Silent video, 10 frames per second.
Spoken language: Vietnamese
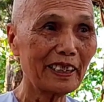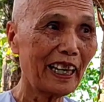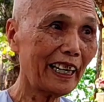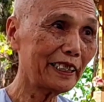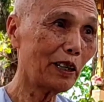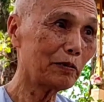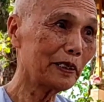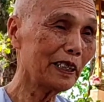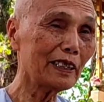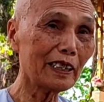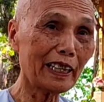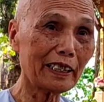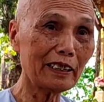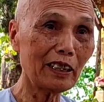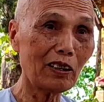hai sông tức là
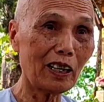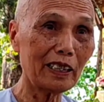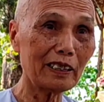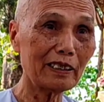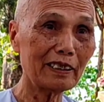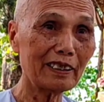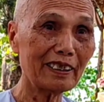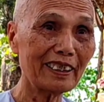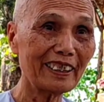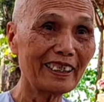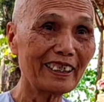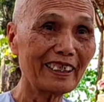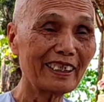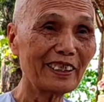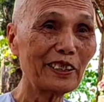tự do
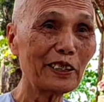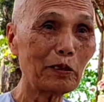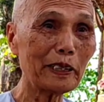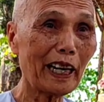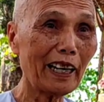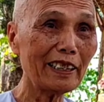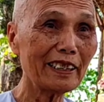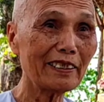với cộng sản